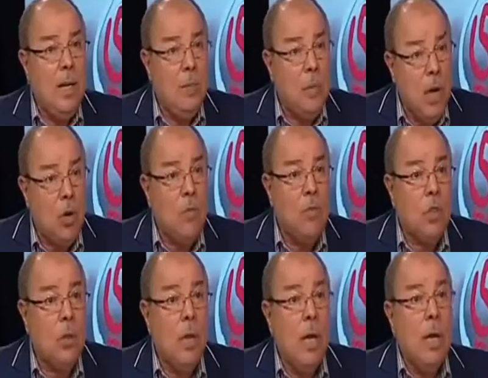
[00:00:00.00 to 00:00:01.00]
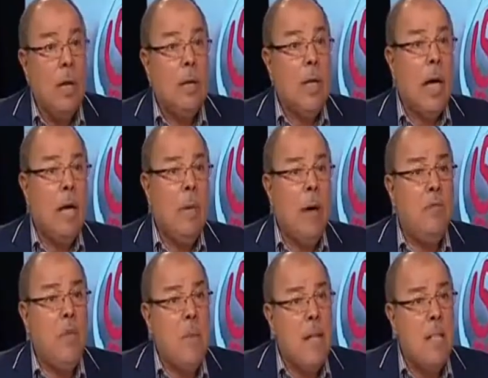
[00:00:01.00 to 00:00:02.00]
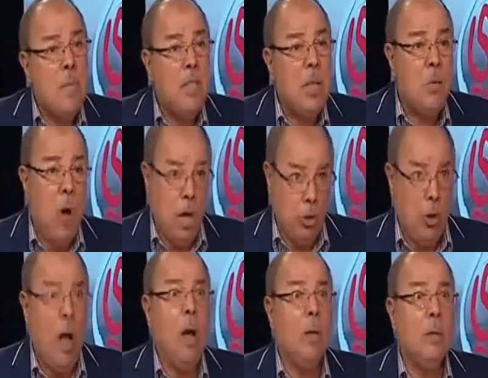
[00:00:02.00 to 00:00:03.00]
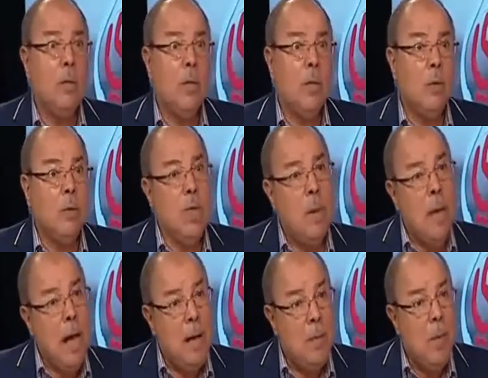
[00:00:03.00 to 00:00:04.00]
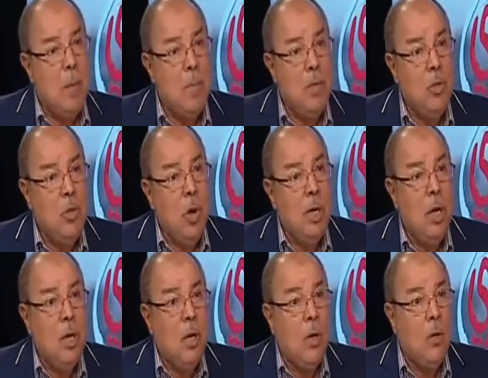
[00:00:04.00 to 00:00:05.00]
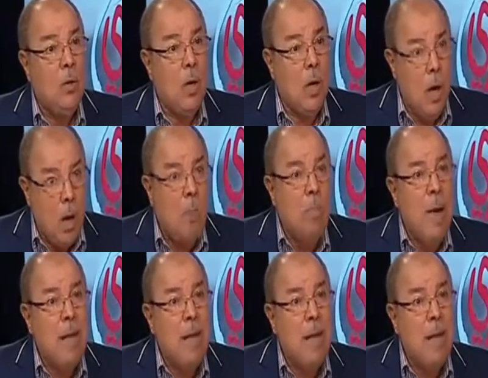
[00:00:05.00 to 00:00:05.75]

اللي التي تحكم في نعم. تخيلي بقى في ماده 210 وده بقى من خالد ارجوك ركز في نقطه آه، عشان